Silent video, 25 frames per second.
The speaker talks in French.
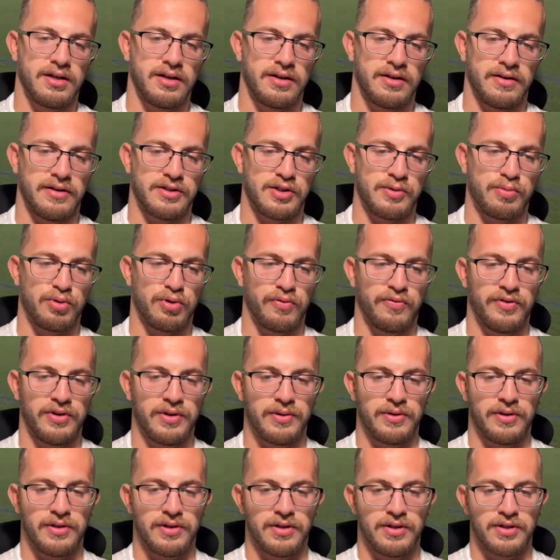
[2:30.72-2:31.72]
Ah, j'en profite,
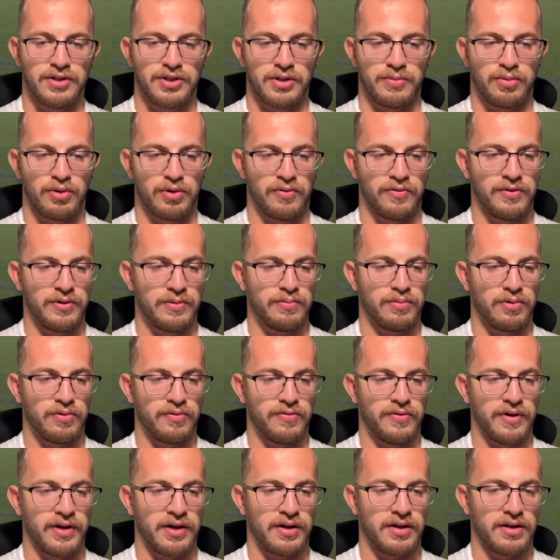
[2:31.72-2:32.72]
j'en profite pour
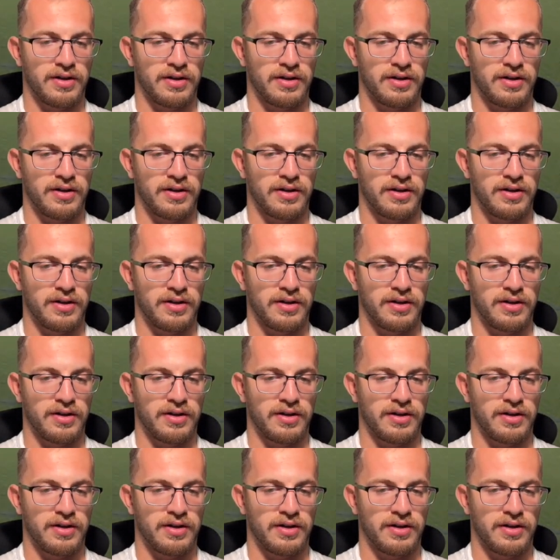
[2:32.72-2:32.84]
faire